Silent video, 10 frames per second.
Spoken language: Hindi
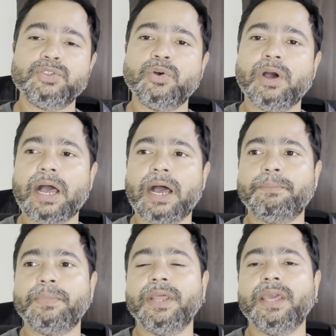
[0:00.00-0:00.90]
जो
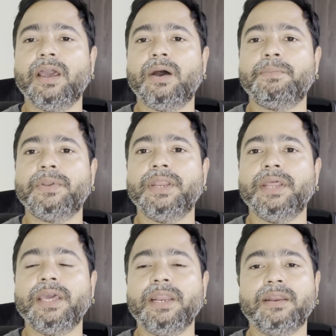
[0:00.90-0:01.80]
आपने अपने